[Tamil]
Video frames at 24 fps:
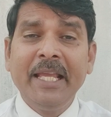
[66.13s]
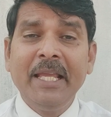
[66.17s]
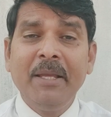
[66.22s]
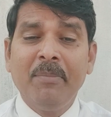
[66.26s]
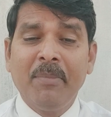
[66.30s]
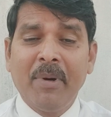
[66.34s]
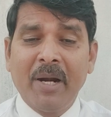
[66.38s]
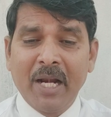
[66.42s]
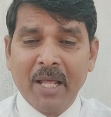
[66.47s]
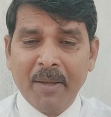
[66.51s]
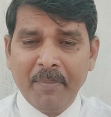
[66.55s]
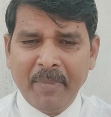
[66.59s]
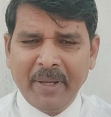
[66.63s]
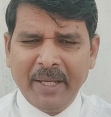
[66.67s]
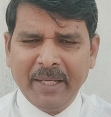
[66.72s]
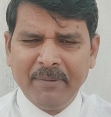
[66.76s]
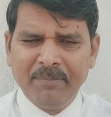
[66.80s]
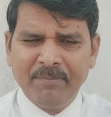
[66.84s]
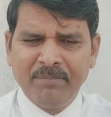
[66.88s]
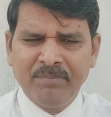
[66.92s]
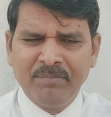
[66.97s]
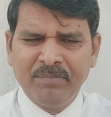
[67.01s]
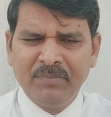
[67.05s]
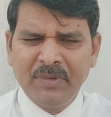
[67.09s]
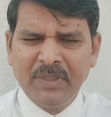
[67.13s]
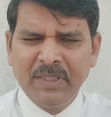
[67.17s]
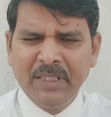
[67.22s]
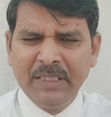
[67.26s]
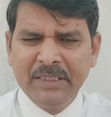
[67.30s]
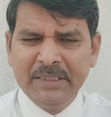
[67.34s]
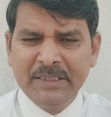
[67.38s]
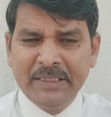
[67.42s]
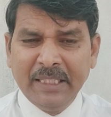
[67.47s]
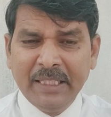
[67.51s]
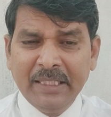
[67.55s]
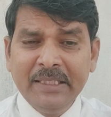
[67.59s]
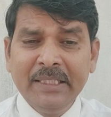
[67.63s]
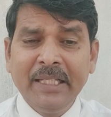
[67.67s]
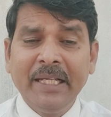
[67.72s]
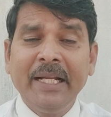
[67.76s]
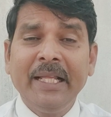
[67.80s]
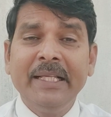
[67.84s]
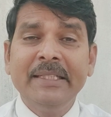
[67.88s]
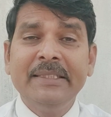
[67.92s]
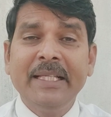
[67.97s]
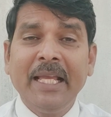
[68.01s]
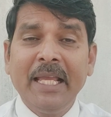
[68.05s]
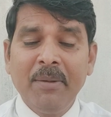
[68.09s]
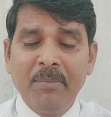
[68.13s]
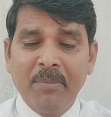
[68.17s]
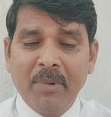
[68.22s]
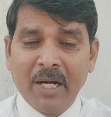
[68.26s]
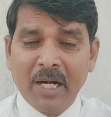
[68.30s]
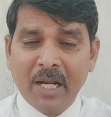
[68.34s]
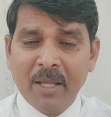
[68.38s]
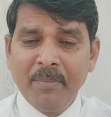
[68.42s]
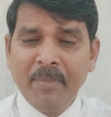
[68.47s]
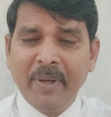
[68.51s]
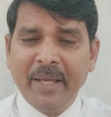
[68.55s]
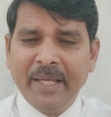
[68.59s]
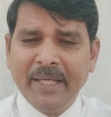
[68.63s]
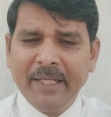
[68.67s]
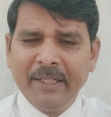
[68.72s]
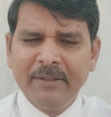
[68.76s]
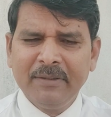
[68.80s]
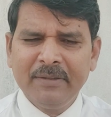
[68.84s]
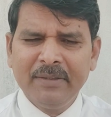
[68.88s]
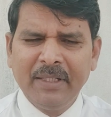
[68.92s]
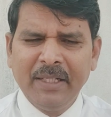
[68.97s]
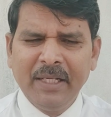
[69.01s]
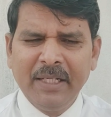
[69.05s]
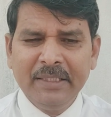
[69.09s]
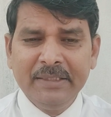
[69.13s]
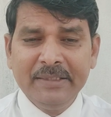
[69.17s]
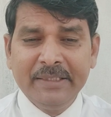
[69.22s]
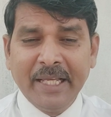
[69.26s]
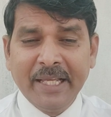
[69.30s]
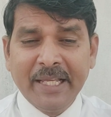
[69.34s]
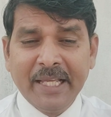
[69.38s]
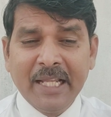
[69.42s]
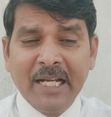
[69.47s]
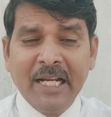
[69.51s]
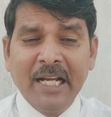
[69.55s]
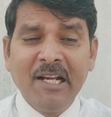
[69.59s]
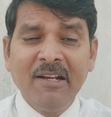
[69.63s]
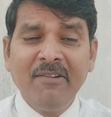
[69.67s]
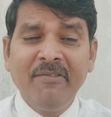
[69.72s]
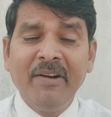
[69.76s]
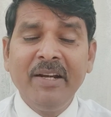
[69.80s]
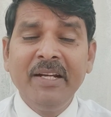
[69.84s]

செய் மனமே சிந்தனை செய் மனமே செயலில்